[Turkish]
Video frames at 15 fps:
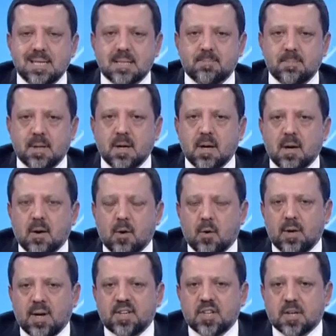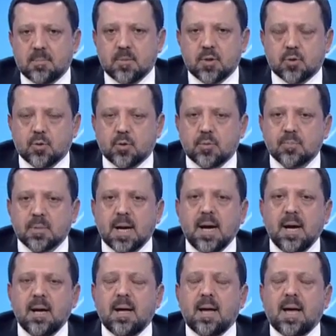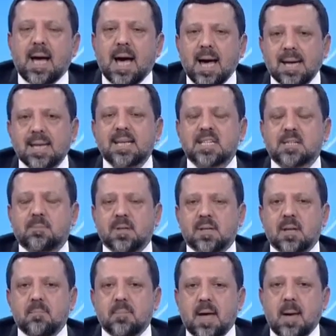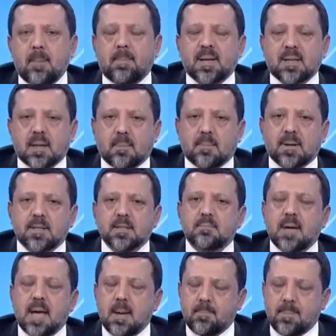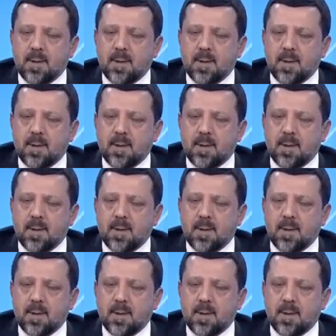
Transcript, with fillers: ismi Hı. öne çıkmış durumda. Her iki ismiye de MHP tabanı, MHP